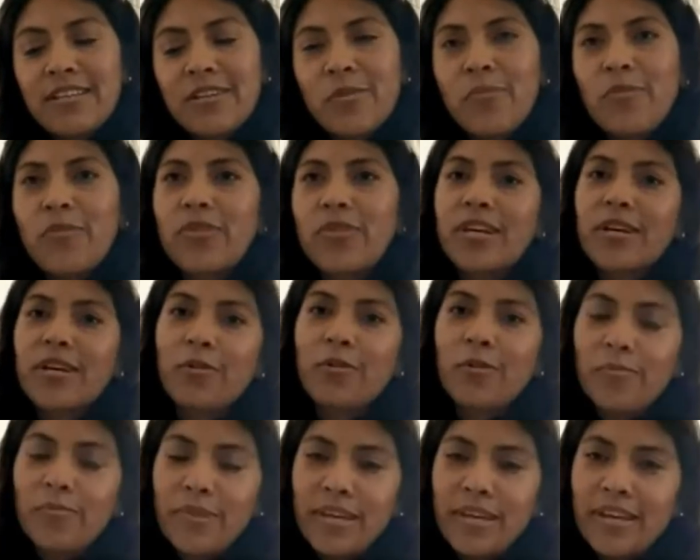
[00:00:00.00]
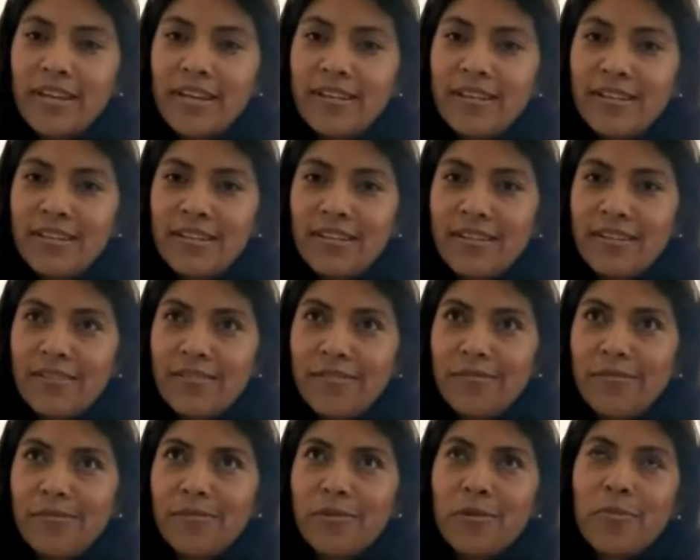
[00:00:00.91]
como de comer
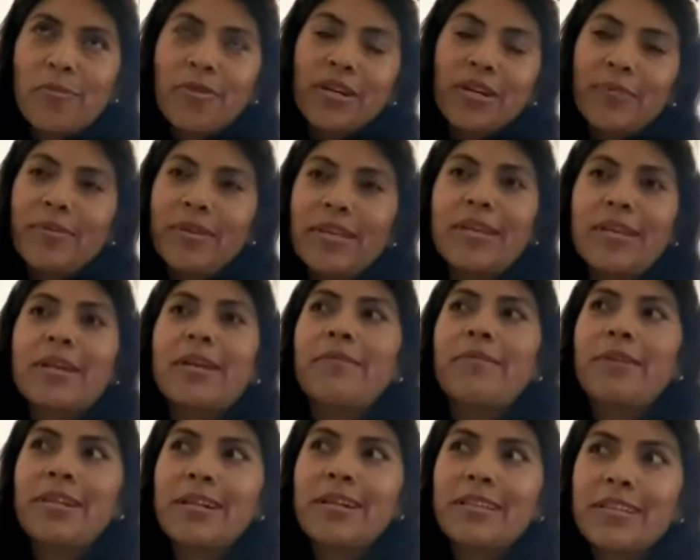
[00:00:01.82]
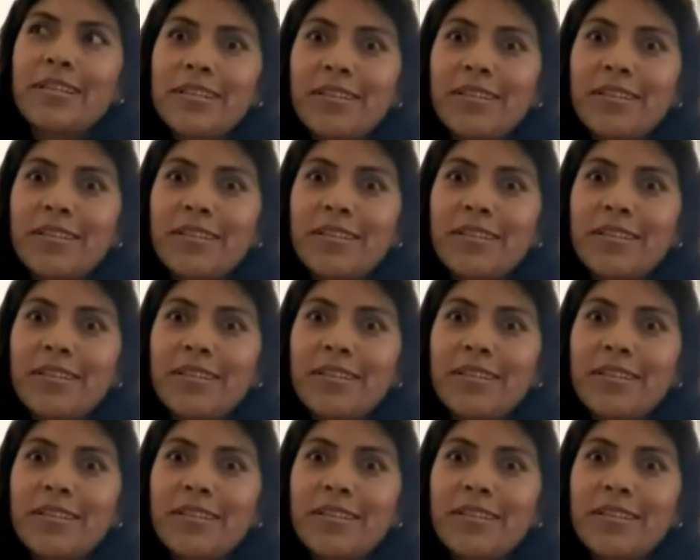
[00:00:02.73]
o como que me llegaba la